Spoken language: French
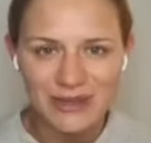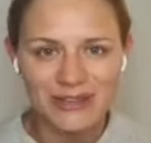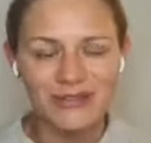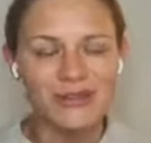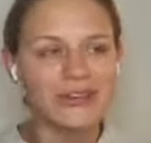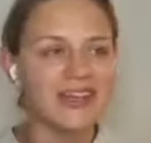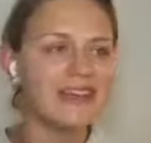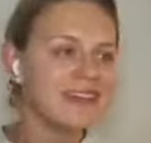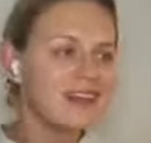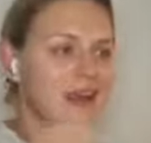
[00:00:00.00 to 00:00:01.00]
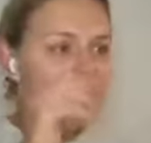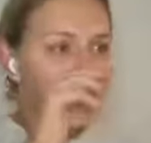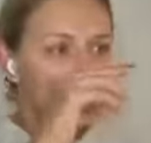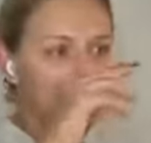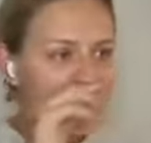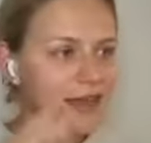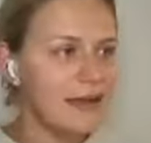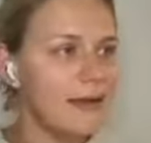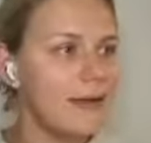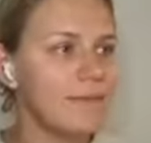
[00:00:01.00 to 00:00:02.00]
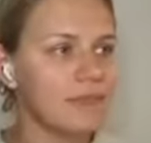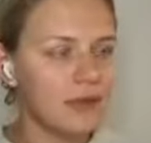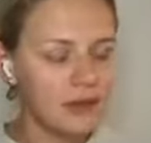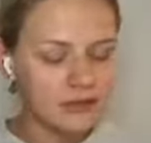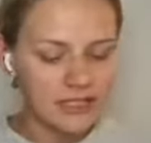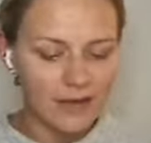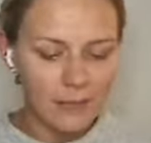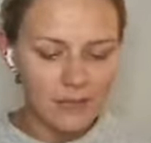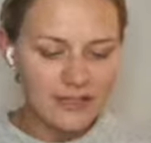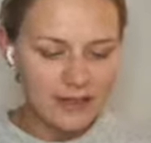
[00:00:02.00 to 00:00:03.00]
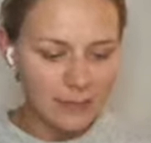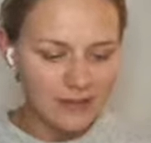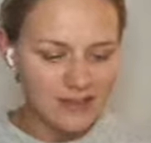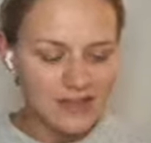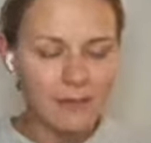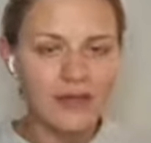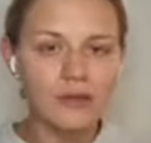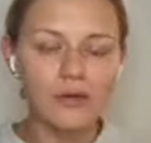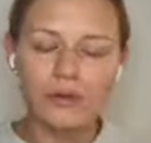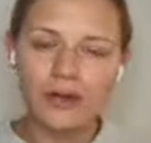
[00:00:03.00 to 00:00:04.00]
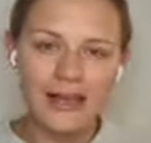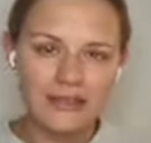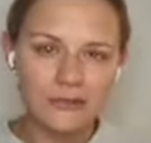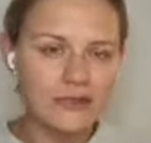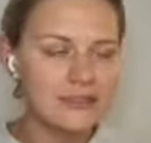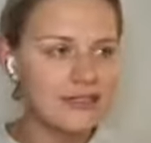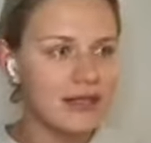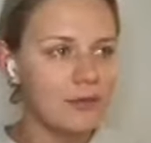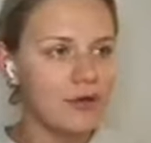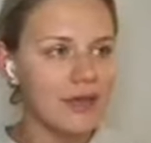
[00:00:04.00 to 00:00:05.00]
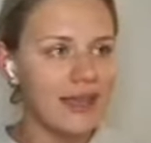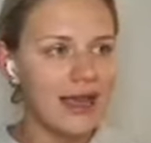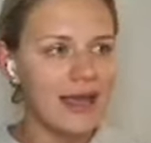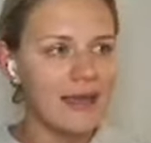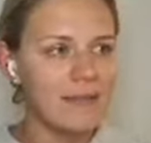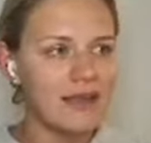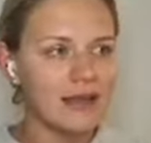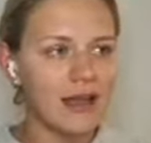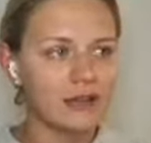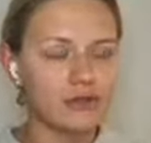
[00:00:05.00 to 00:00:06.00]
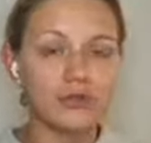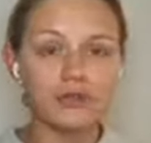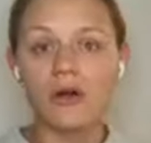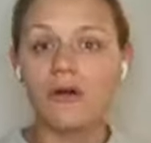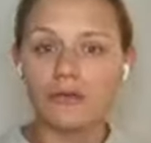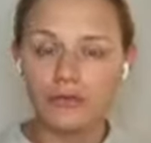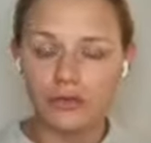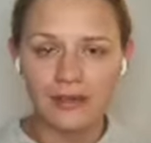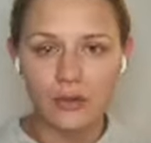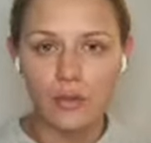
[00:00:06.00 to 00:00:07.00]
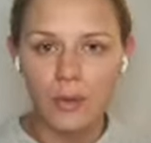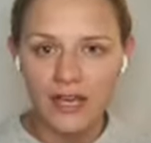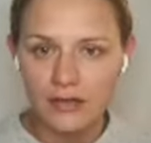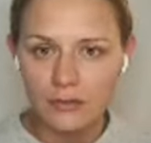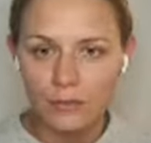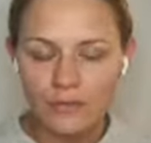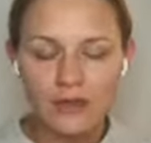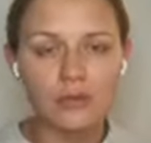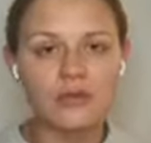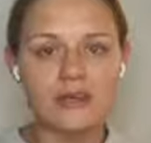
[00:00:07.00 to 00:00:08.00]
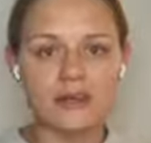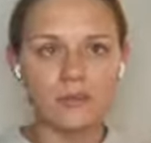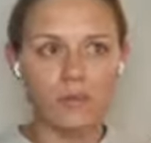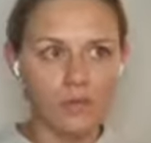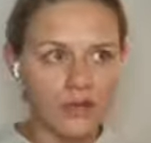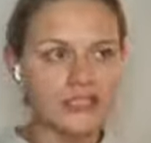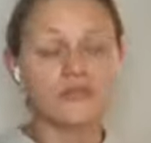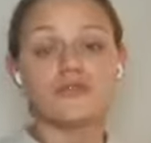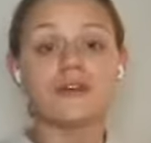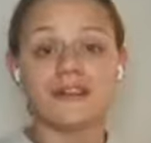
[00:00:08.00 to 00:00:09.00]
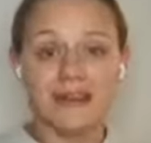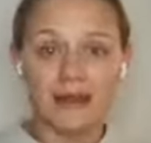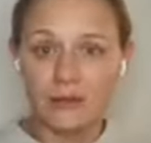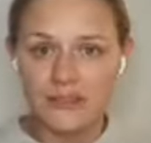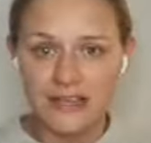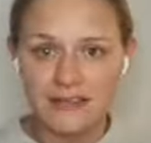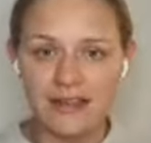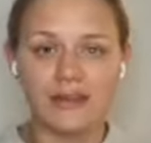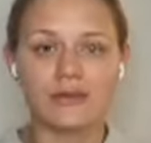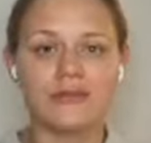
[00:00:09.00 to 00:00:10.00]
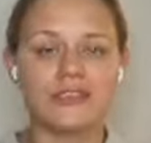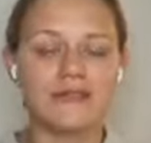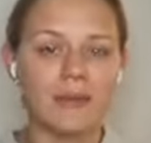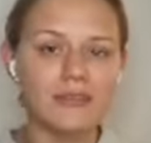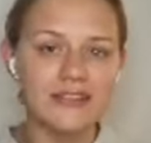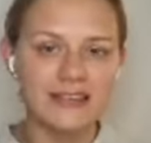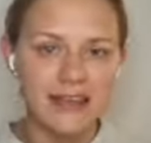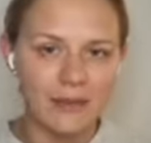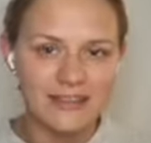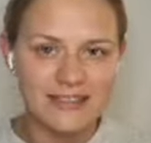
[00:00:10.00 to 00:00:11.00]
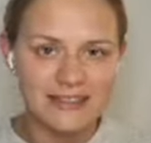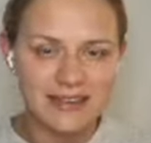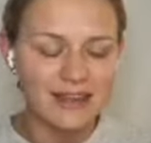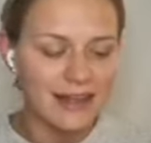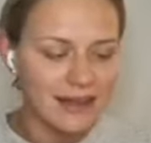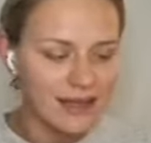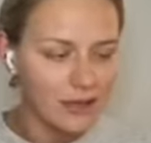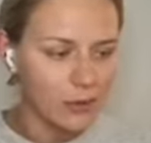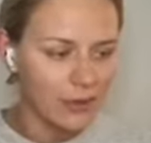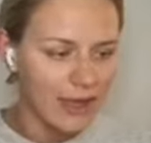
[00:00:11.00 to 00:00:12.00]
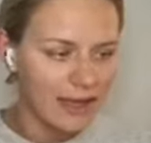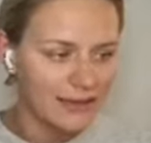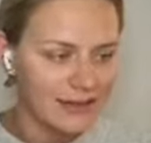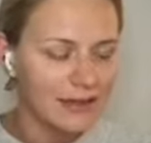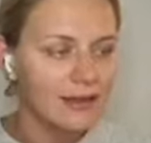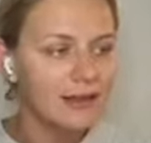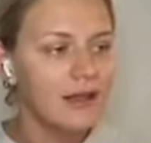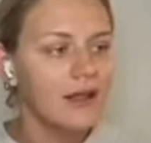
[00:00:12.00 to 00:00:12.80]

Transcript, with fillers: rassurez-vous, ok Mais euh, j'ai vraiment cette capacité à mettre en corrélation des éléments et à émettre un jugement en faisant des comparaisons. Donc moi, j'ai toujours été comme ça, c'est-à-dire que j'ai vraiment cette capacité d'aller regarder